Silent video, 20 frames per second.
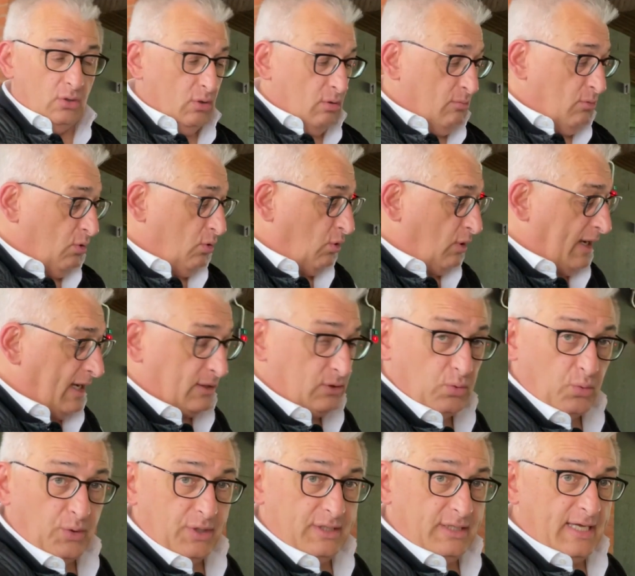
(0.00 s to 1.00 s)

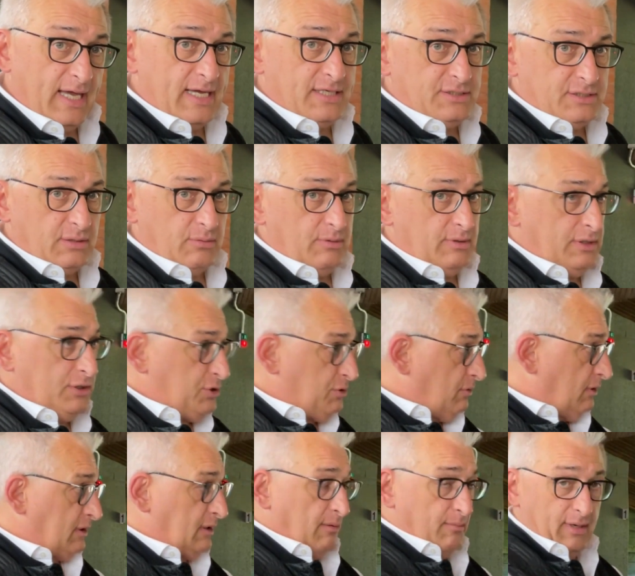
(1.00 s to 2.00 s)
omologato UITS, quindi
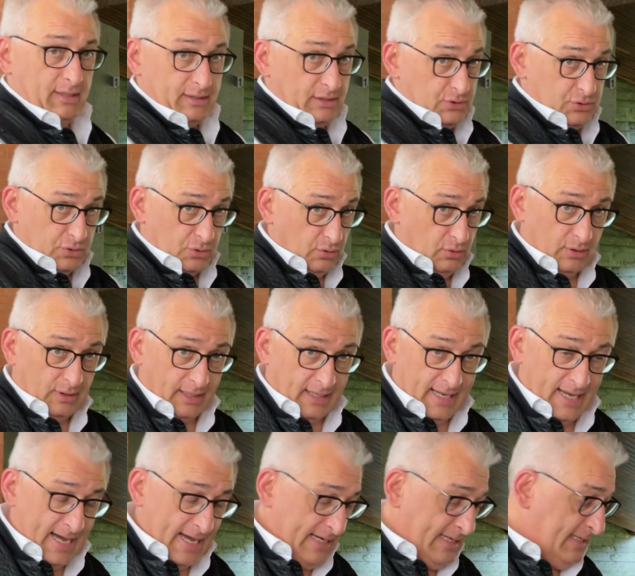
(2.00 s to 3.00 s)
50 metri sono
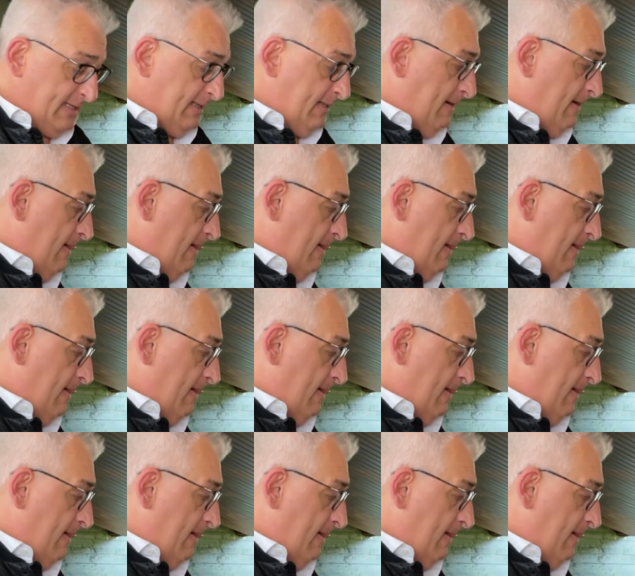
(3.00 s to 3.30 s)
reali